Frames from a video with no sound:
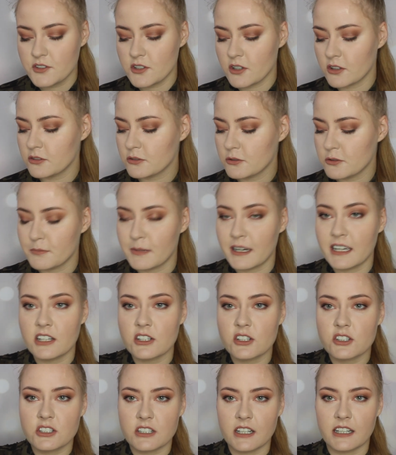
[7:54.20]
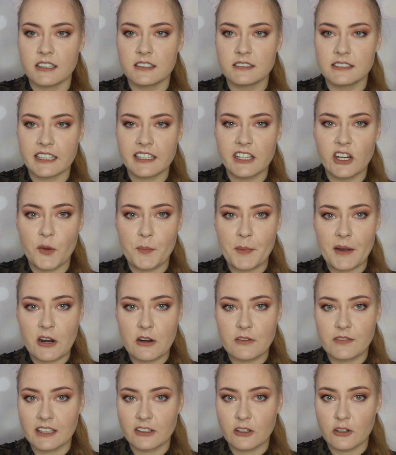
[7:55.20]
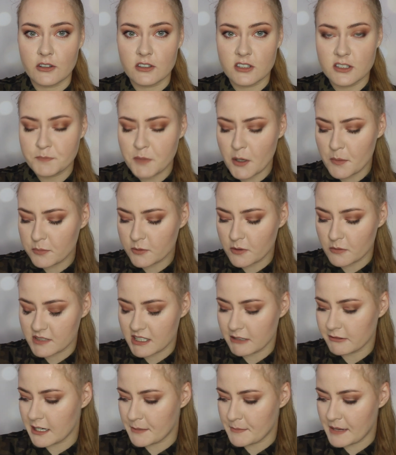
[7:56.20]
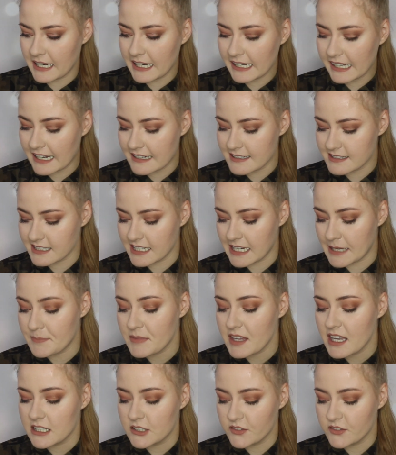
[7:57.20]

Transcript: środku ma jeszcze takie opakowanko z pompką, całkiem eleganckie,